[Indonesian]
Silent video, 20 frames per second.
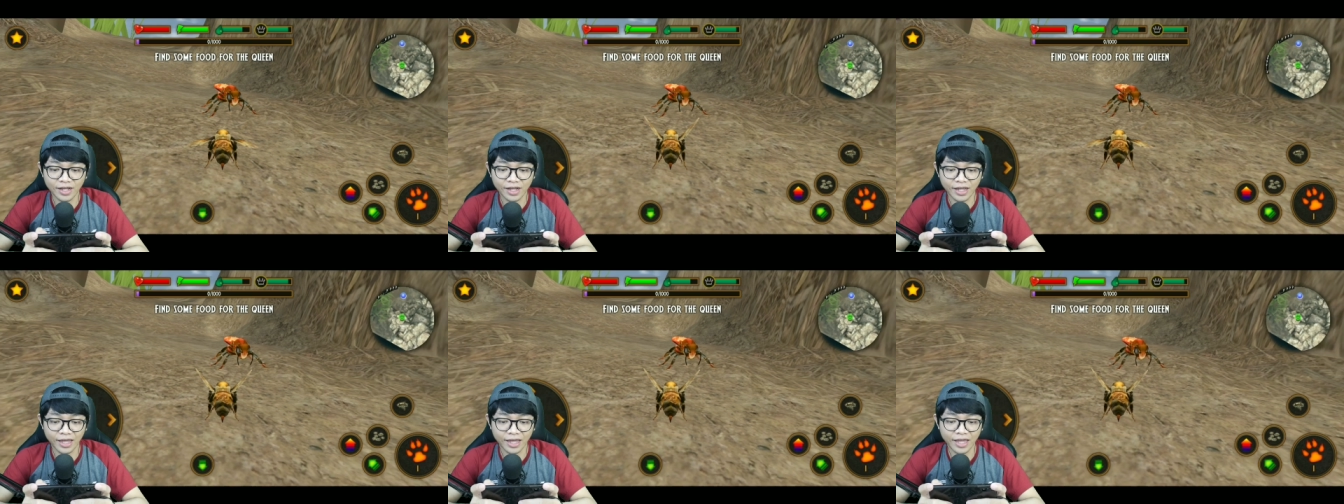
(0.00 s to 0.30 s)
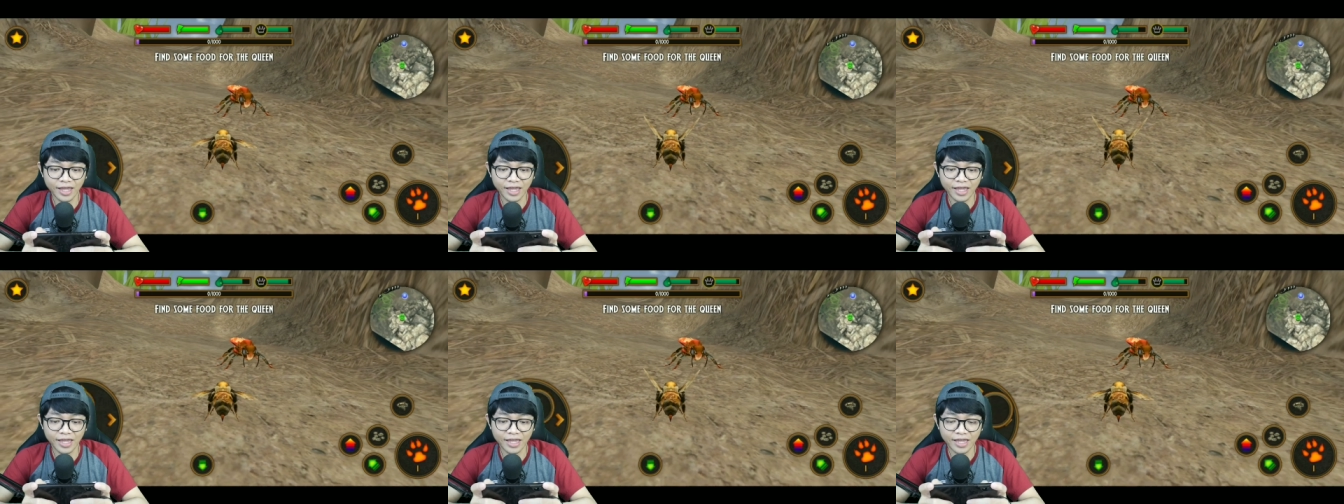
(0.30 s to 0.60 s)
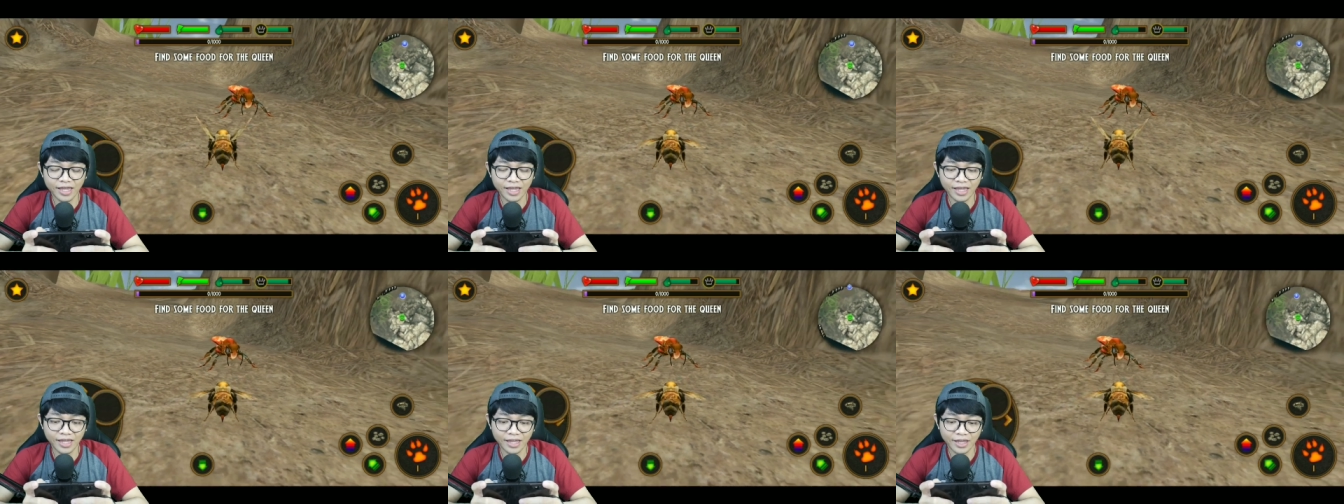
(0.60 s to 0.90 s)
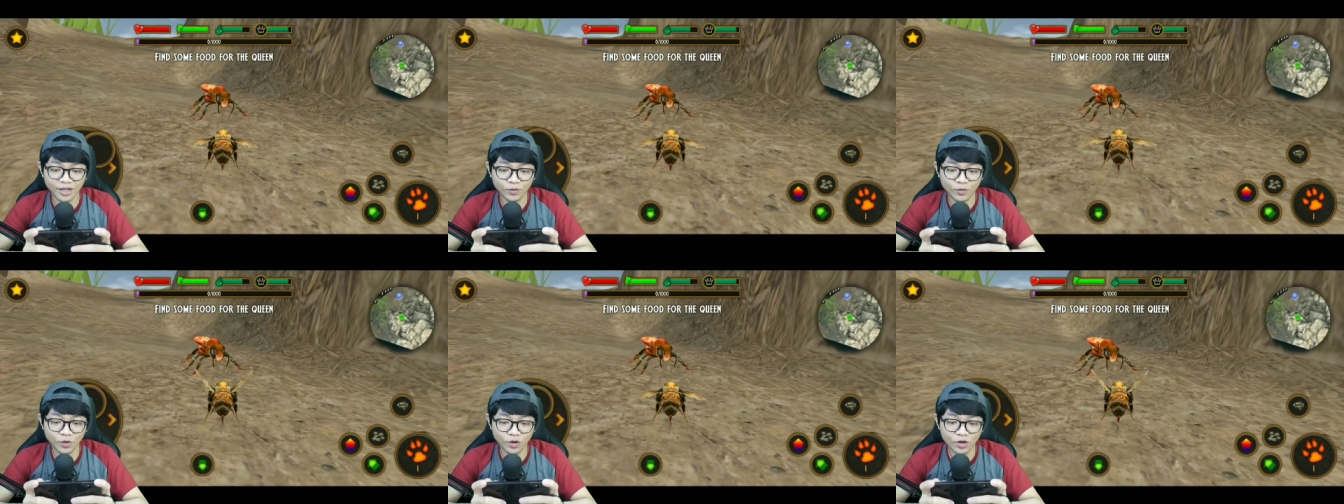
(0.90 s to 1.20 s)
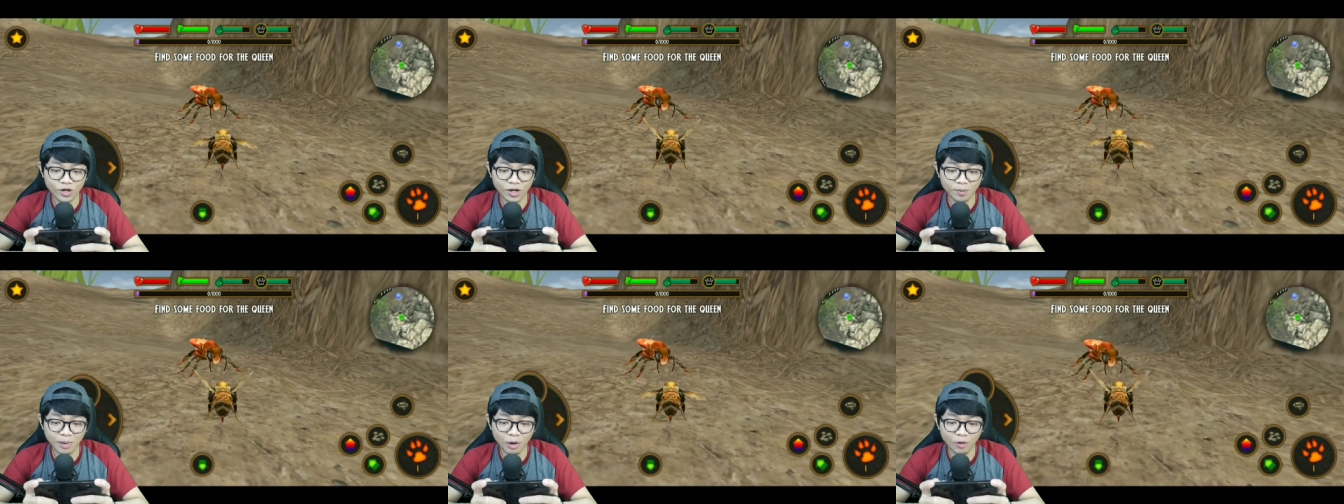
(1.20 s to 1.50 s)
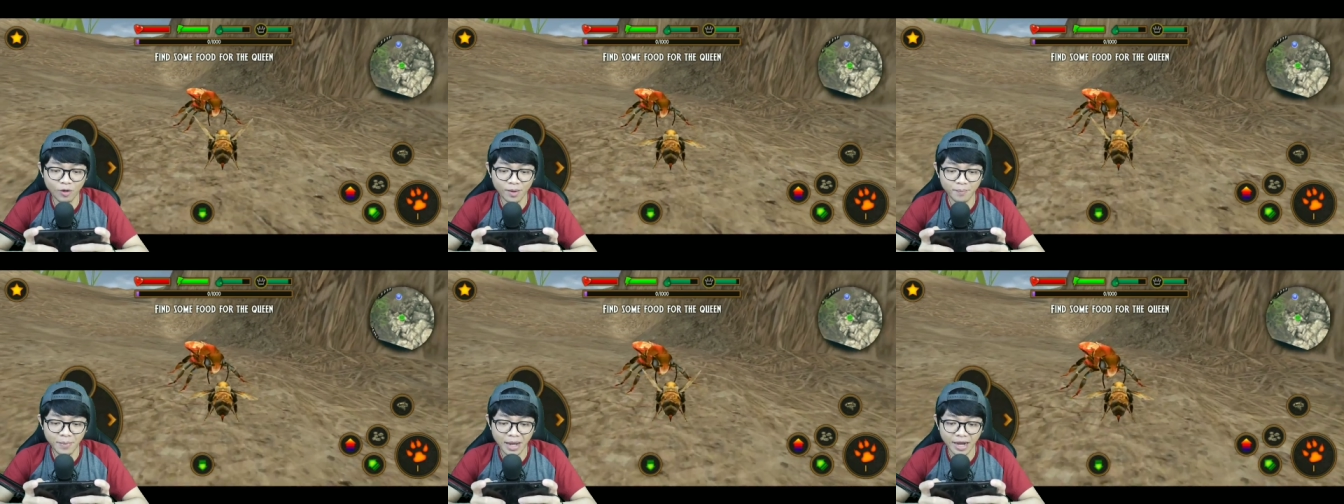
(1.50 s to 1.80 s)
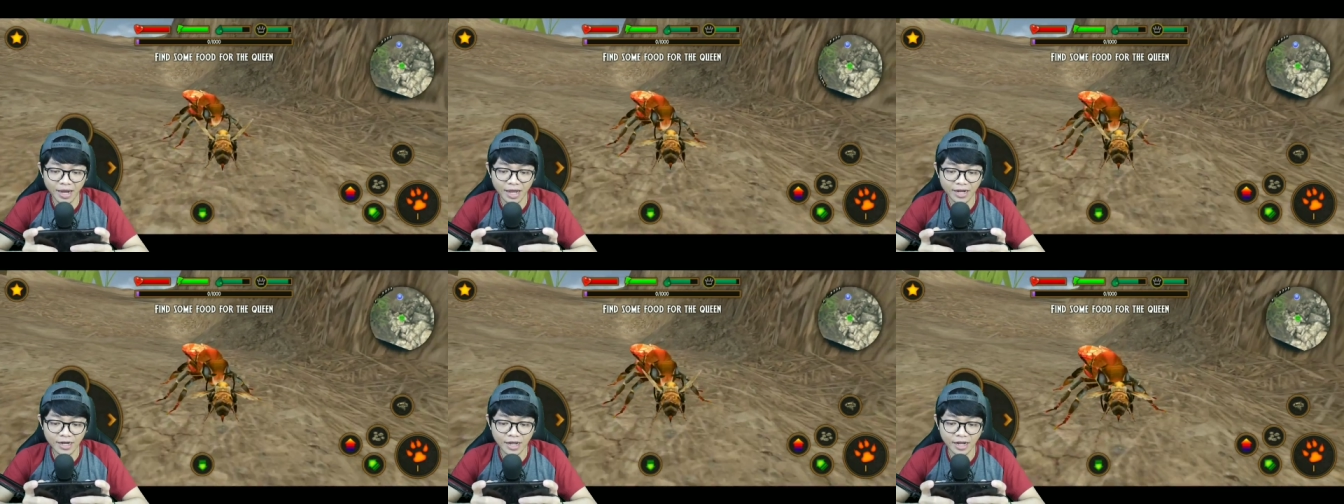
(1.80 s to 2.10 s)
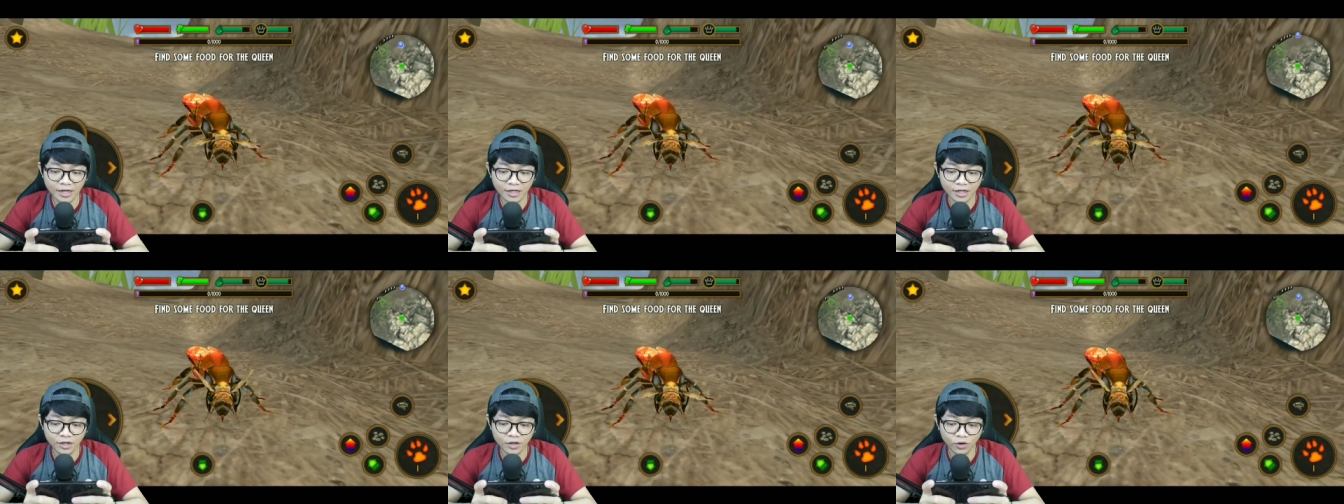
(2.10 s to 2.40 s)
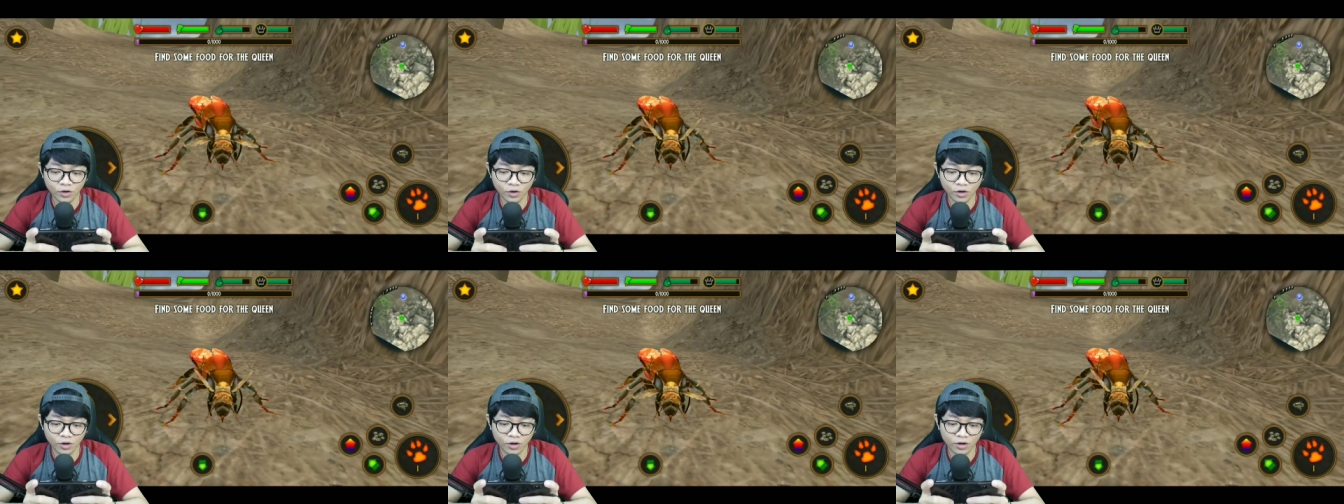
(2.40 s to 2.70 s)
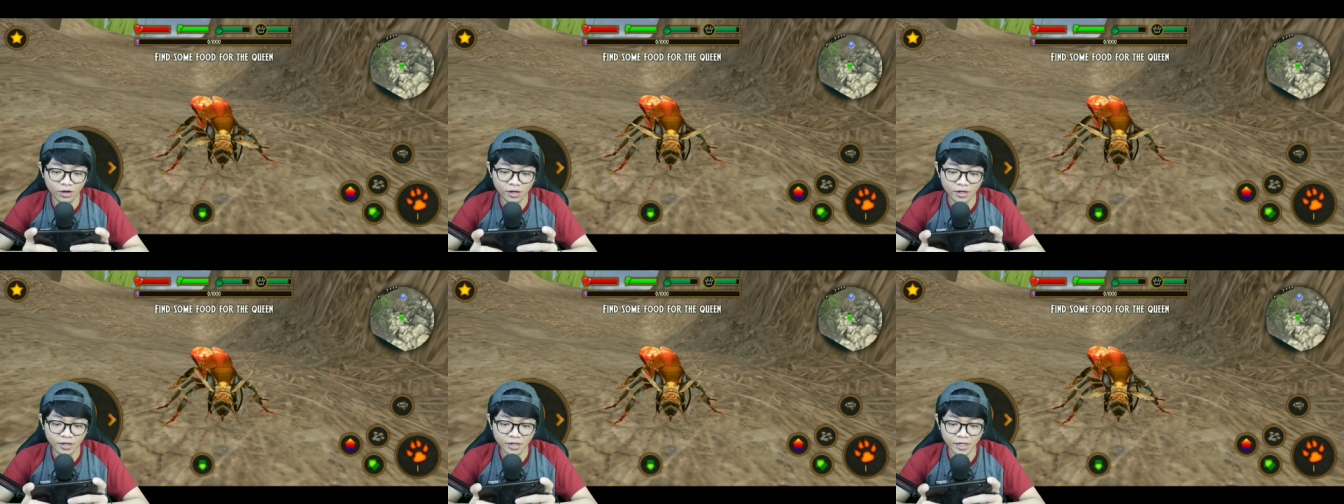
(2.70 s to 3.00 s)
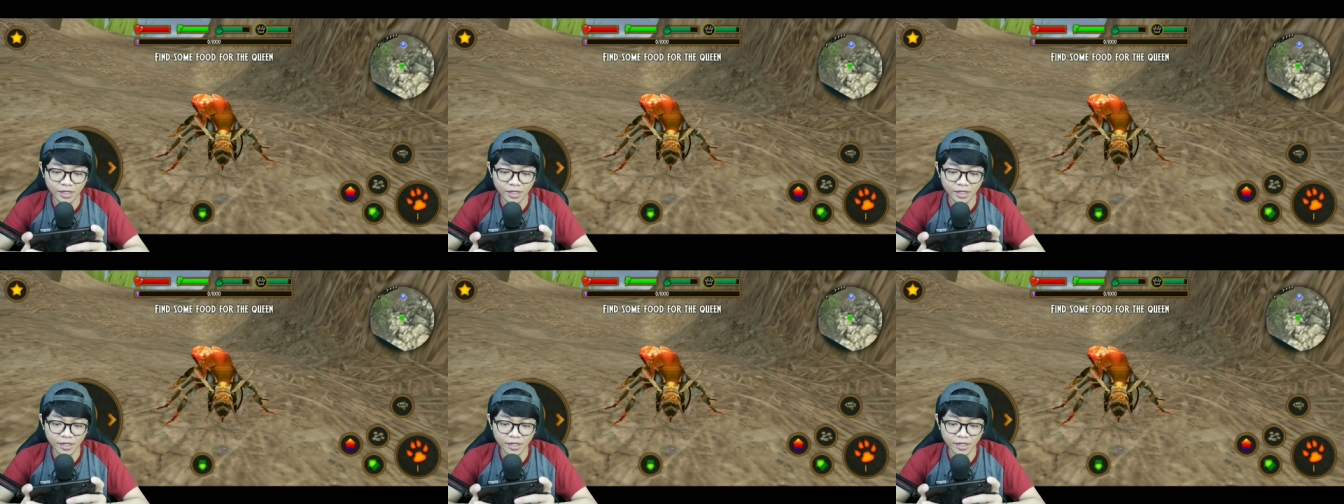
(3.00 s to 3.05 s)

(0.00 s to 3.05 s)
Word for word: Hey, gue udah bawa makanannya dong.